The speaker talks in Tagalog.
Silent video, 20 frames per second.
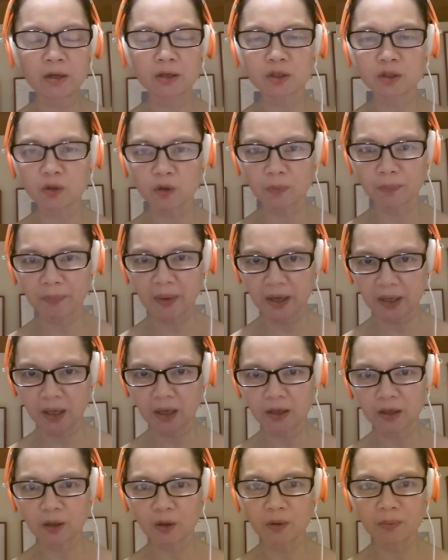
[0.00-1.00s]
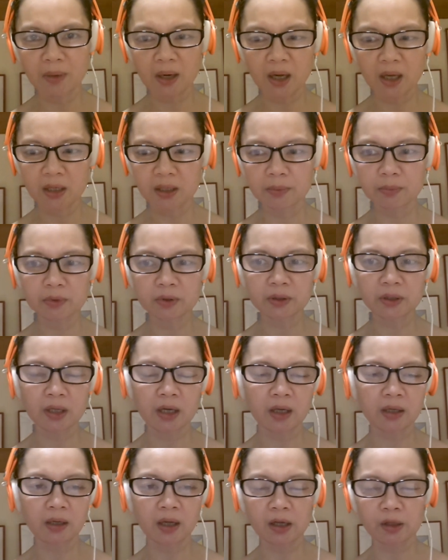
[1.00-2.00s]
So, para hindi ko
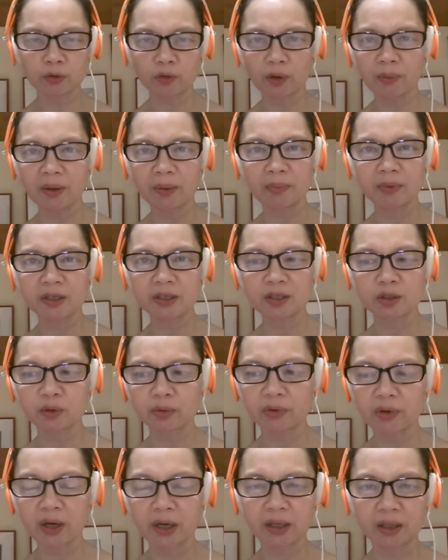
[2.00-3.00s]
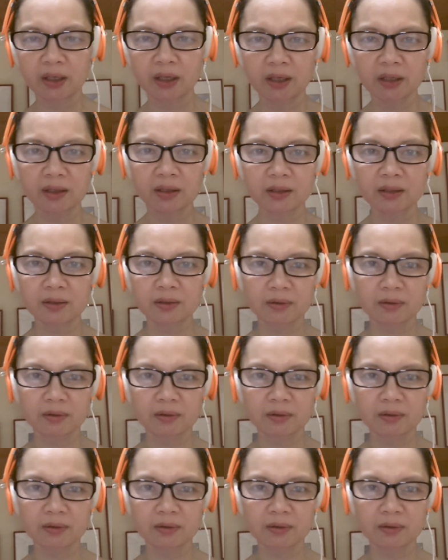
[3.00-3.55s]
makalimutan, I'll try my best to write it